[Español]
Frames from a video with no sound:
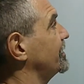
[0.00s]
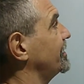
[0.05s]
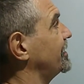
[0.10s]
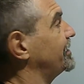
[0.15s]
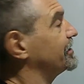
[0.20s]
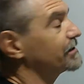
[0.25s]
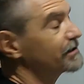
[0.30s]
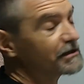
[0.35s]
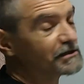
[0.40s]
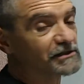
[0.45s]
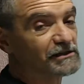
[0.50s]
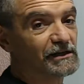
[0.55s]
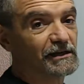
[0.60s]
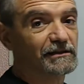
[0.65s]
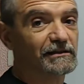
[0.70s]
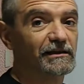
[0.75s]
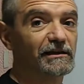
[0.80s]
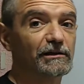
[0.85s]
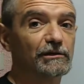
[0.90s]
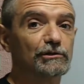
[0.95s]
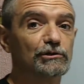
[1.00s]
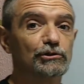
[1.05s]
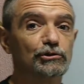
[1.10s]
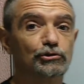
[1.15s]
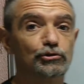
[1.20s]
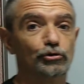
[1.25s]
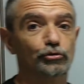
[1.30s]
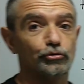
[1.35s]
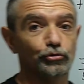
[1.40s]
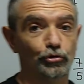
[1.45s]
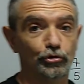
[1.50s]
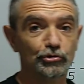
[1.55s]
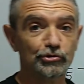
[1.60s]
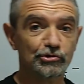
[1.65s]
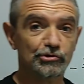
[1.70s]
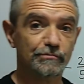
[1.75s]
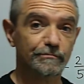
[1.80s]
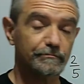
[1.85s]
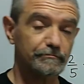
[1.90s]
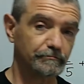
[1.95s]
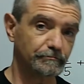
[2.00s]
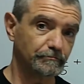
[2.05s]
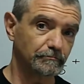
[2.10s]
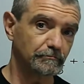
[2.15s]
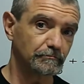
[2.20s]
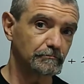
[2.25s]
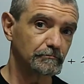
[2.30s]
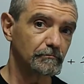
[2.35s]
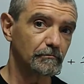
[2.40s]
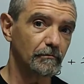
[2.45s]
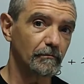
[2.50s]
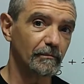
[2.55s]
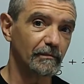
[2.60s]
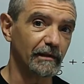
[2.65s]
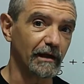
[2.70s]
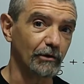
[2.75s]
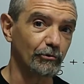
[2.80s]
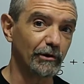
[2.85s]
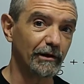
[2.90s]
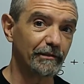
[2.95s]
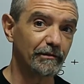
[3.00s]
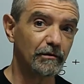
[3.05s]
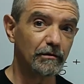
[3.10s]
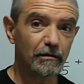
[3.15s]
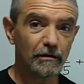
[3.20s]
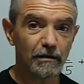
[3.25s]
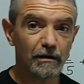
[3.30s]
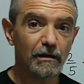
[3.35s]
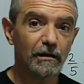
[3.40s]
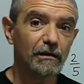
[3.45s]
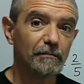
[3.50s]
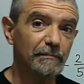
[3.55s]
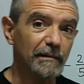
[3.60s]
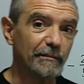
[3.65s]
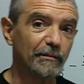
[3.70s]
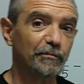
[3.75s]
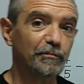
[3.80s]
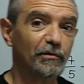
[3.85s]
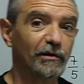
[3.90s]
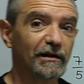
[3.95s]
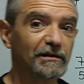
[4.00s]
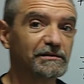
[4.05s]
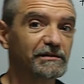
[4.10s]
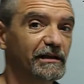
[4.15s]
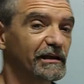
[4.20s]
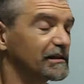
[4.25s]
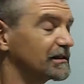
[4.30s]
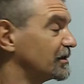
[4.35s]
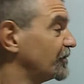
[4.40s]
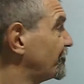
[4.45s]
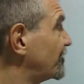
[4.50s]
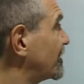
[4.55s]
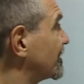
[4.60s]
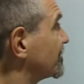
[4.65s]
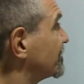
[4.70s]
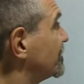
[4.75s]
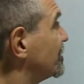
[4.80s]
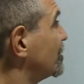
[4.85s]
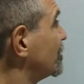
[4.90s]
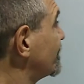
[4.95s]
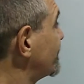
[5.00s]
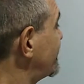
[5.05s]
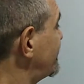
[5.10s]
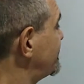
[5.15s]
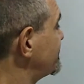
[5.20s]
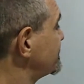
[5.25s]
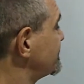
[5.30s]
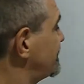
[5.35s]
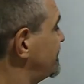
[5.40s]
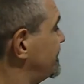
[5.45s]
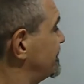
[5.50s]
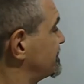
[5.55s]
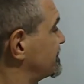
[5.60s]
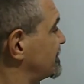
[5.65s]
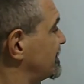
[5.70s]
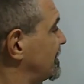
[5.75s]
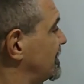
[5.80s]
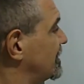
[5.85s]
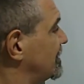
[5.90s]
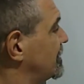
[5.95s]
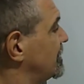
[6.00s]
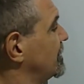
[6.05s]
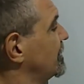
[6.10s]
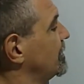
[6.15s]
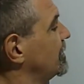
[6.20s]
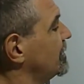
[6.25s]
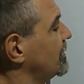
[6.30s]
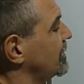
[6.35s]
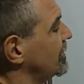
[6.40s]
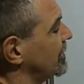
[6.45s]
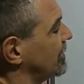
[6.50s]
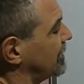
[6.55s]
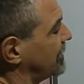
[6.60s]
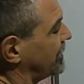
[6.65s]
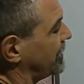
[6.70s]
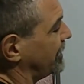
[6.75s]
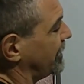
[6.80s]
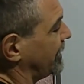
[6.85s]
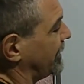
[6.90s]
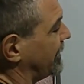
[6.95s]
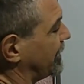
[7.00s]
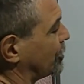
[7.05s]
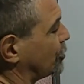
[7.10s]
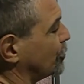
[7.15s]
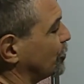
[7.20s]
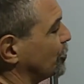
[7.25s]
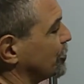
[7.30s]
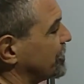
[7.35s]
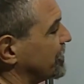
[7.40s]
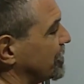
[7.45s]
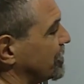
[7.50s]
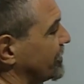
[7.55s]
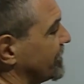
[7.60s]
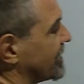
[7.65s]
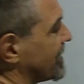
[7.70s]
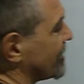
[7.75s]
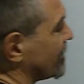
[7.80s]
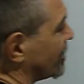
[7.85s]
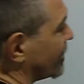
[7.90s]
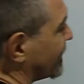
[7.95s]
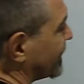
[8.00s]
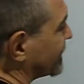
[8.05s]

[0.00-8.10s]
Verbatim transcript: entre 7 son 2. ¿De acuerdo? Vamos por la siguiente fracción, que es esta. El común denominador que